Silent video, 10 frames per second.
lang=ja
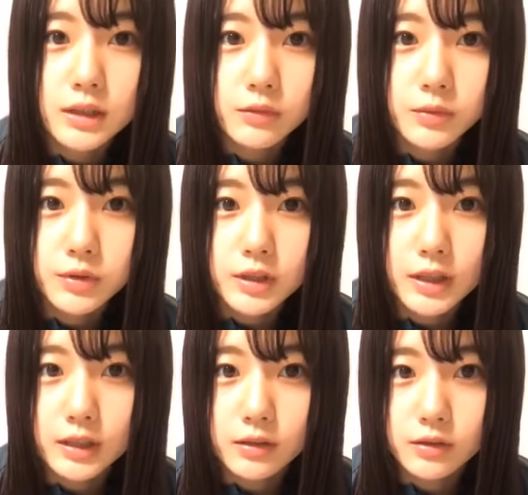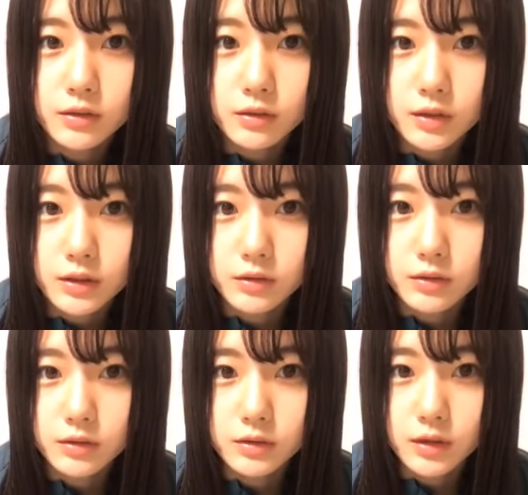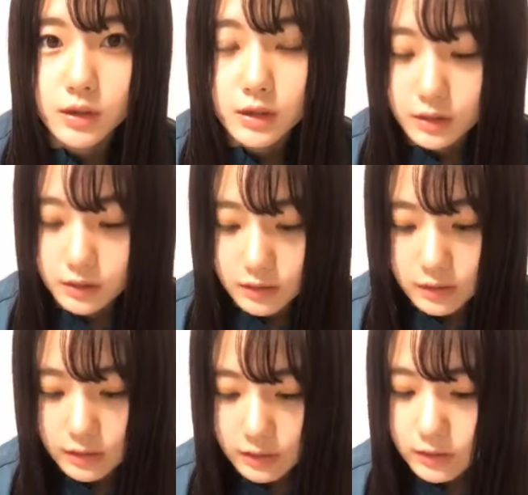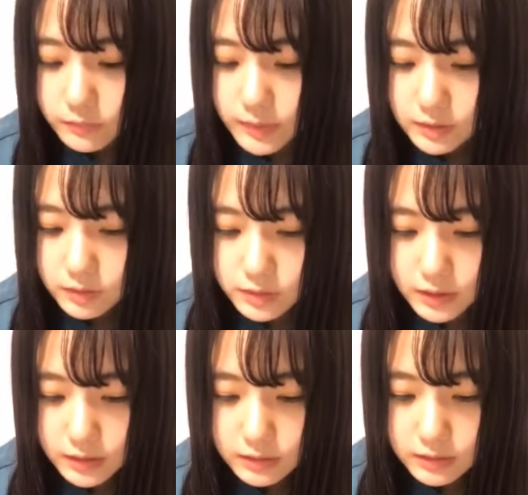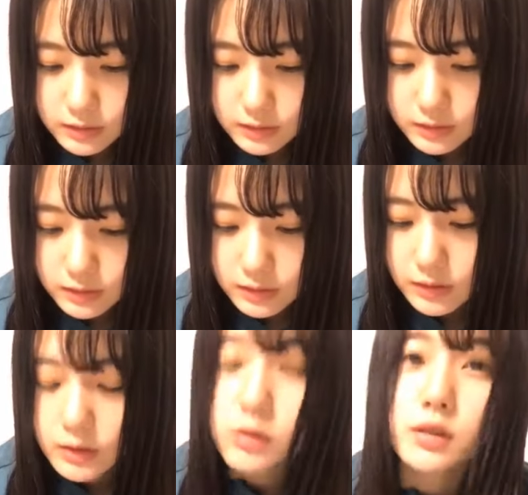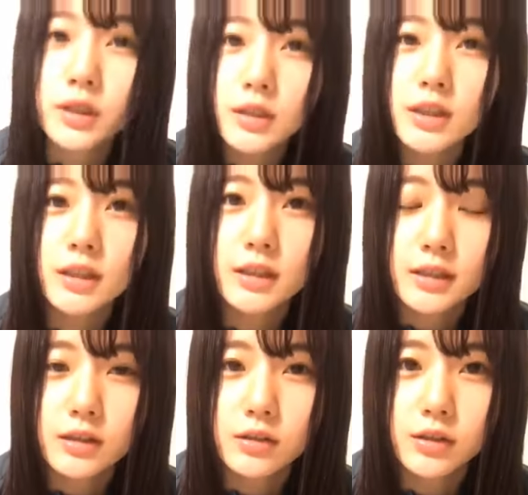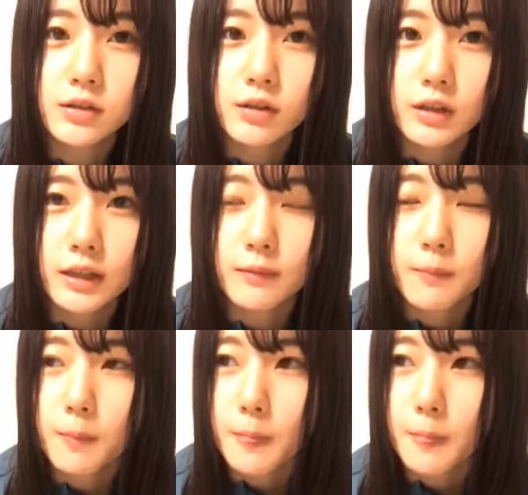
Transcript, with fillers: 邪魔をつけてくるのがすごくなんか面倒くさいことになるじゃないですかそういうのって